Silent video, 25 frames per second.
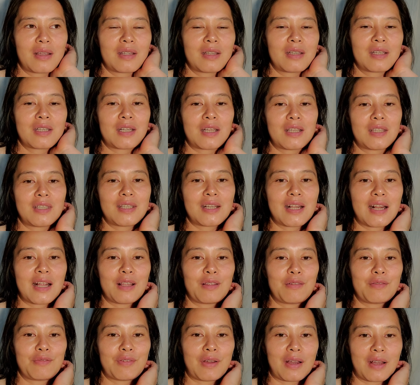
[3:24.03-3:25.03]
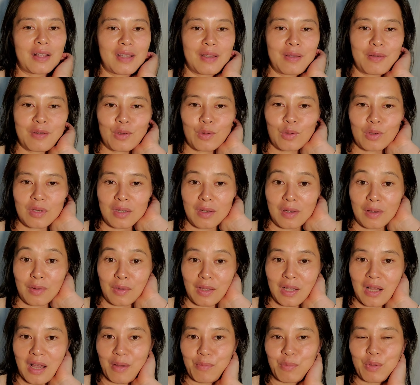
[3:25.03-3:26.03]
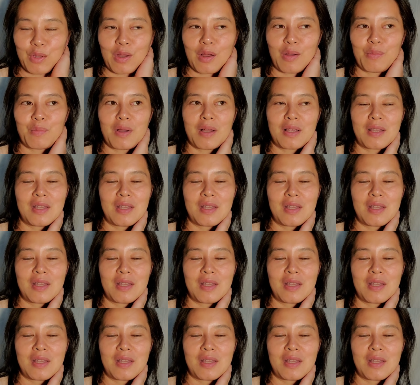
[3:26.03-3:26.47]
生起来的法，你说你看不到吗？